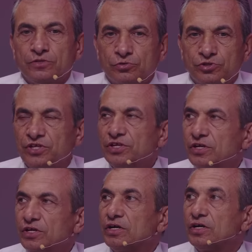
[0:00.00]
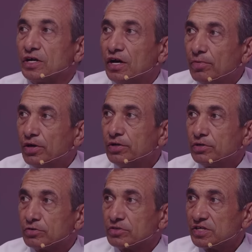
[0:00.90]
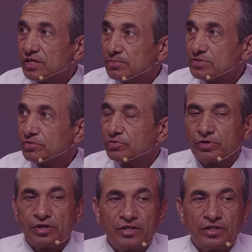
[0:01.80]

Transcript: разрушение храма Иерусалимского,